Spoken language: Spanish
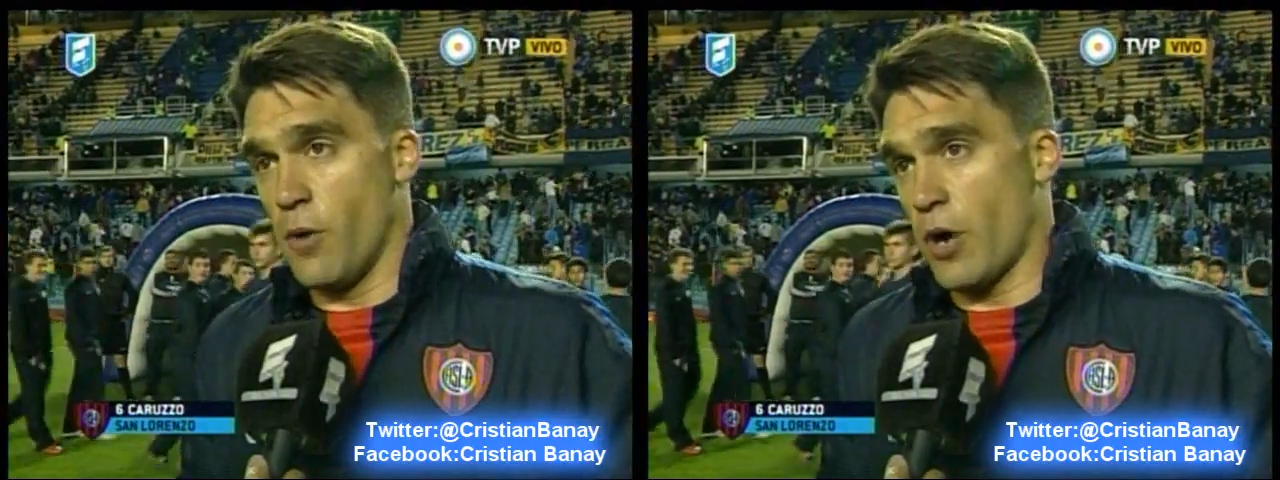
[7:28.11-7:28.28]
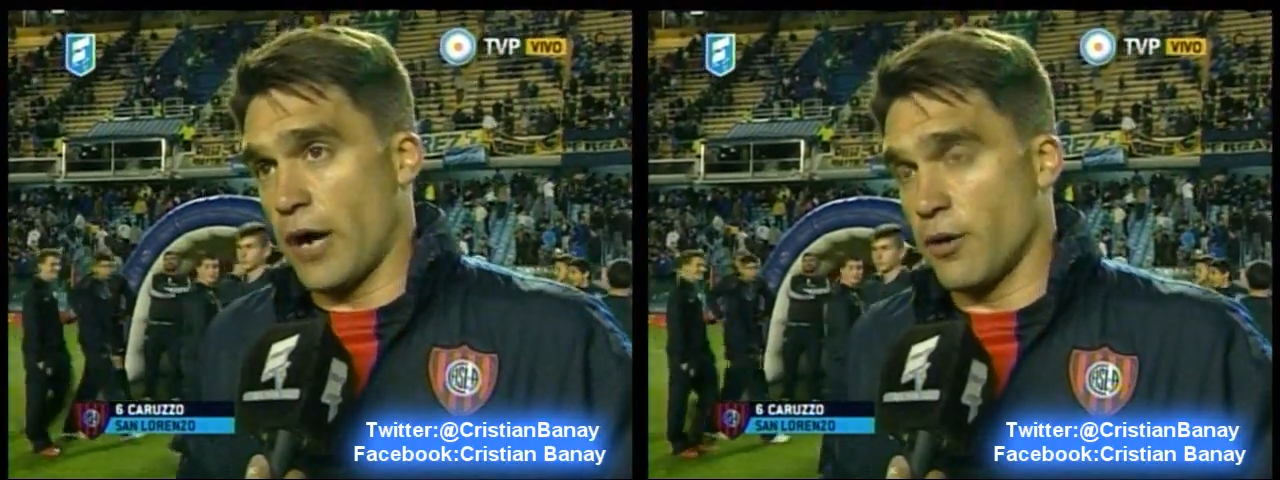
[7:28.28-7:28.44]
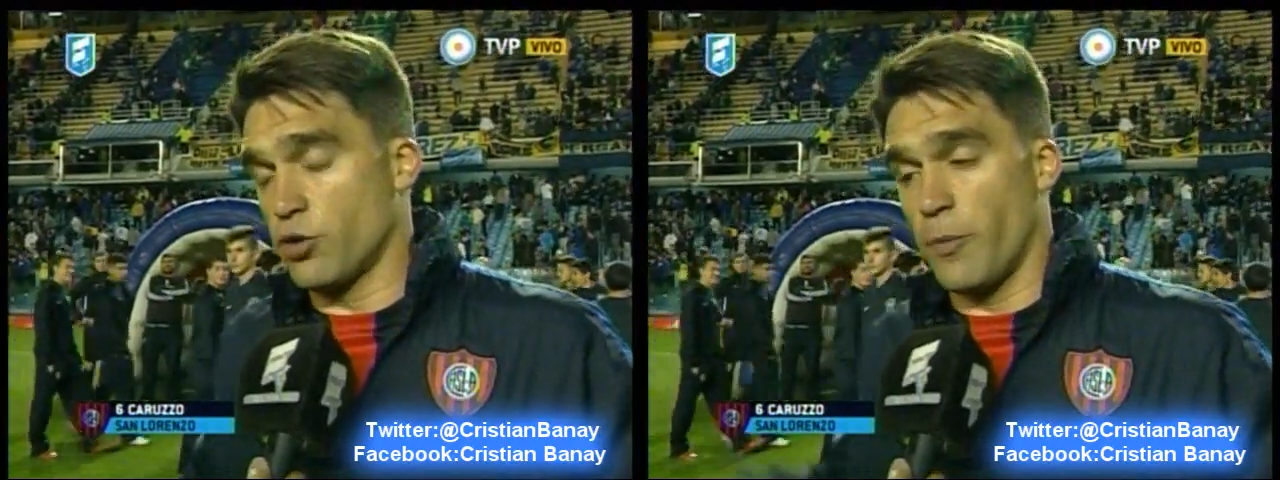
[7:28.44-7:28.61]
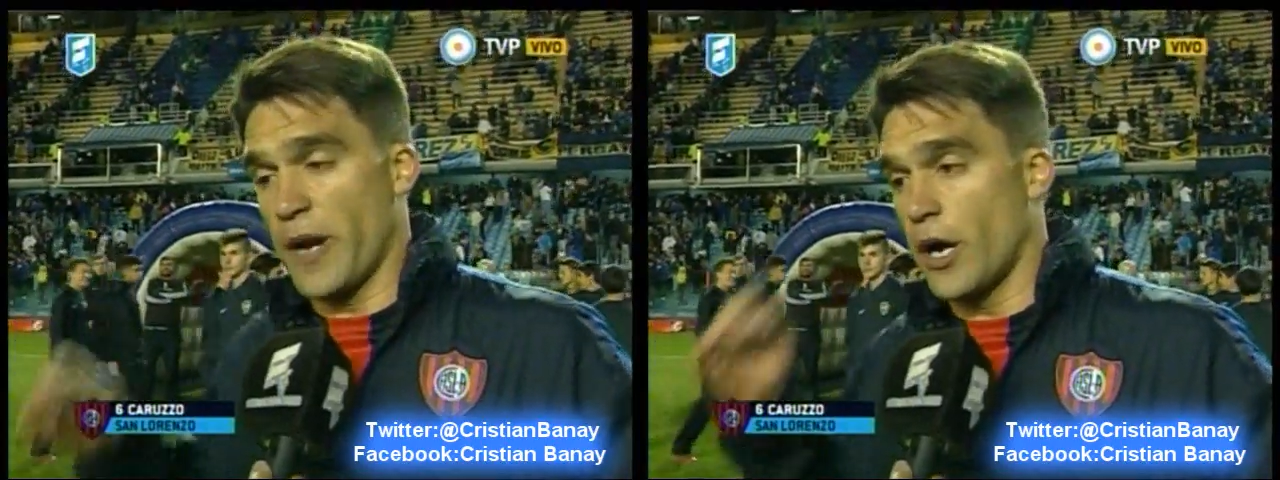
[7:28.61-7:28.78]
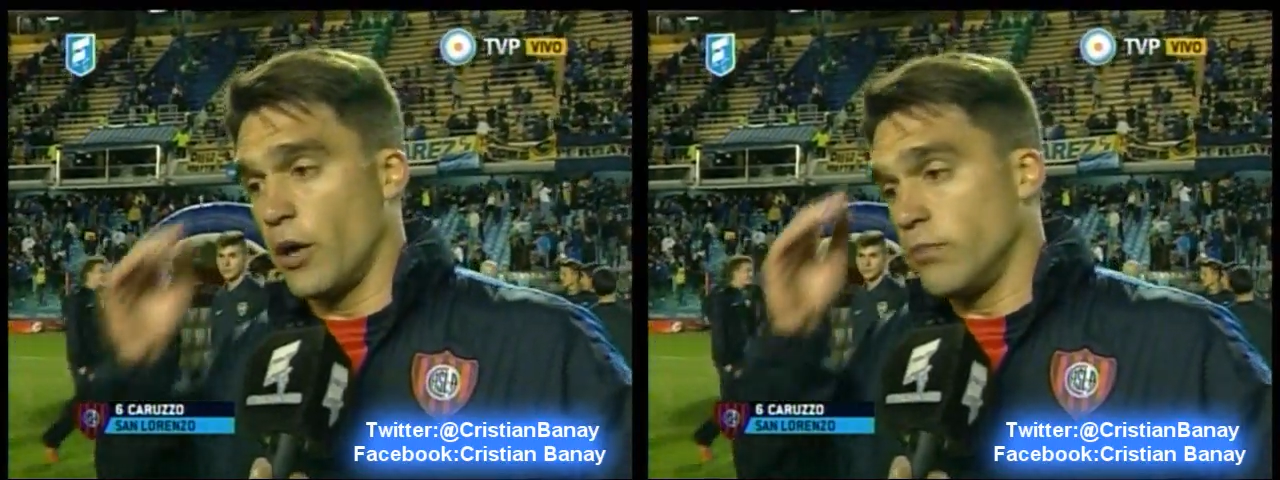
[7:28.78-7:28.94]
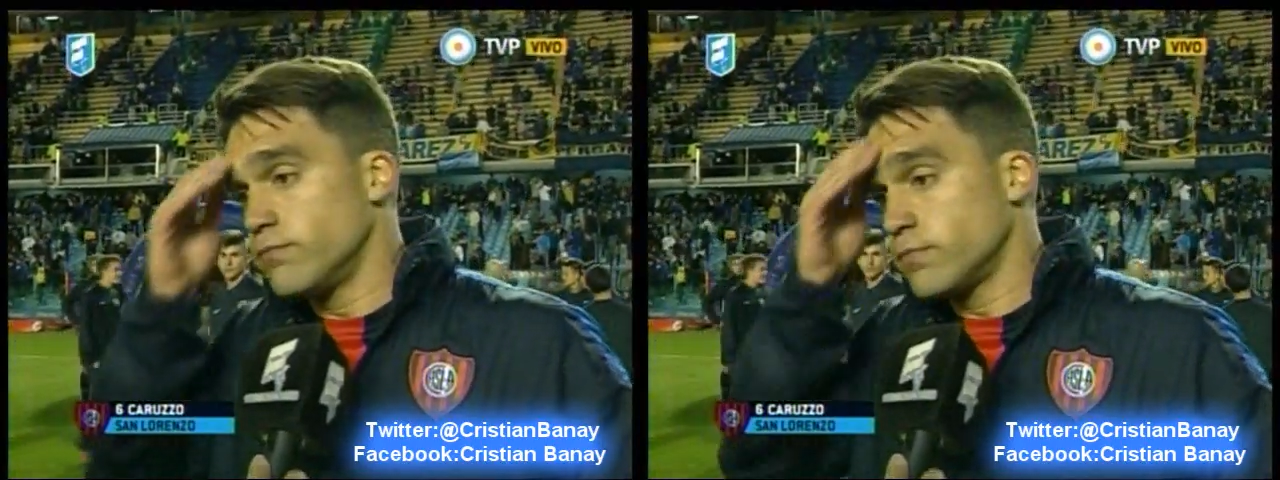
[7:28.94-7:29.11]
que no cruzó
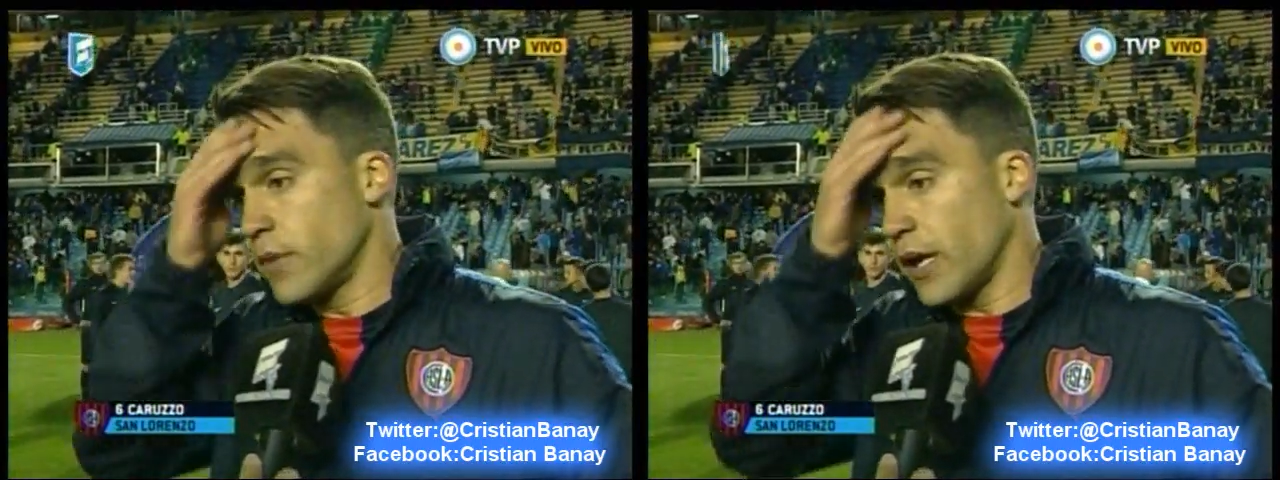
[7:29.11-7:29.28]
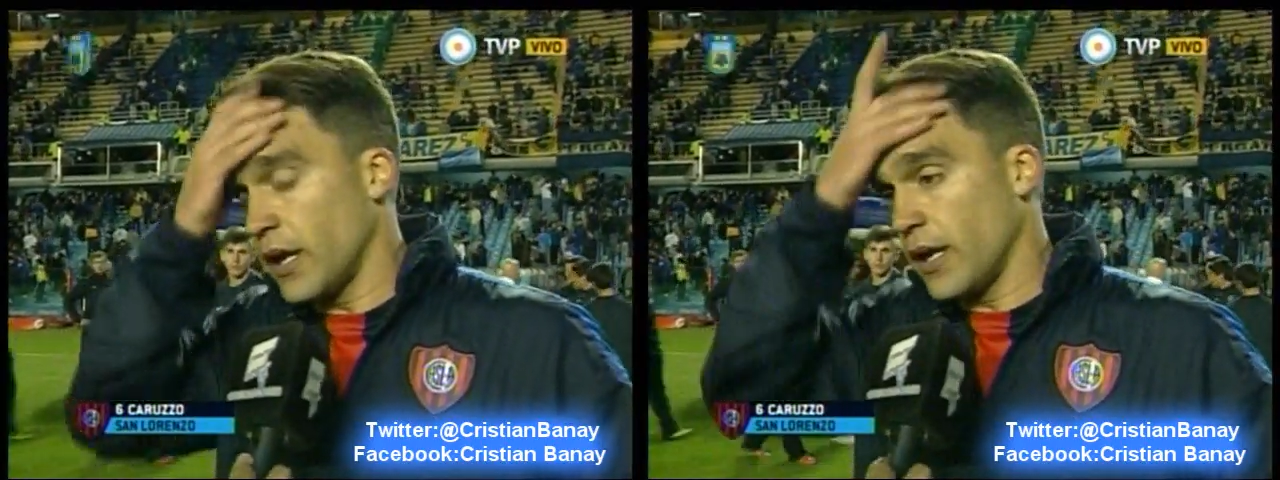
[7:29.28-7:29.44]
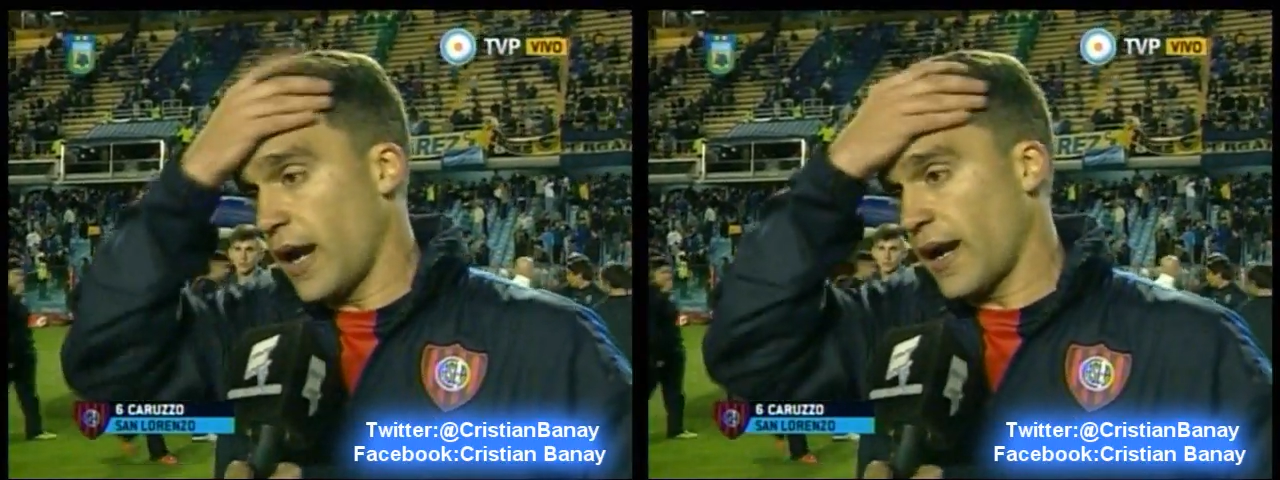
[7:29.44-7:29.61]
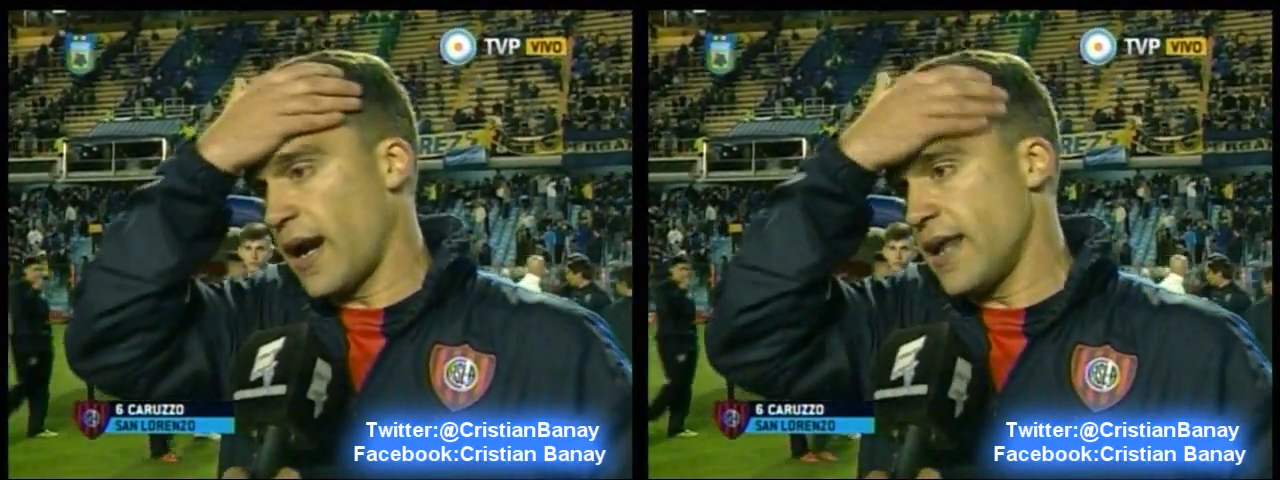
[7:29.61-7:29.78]
la mitad de la cancha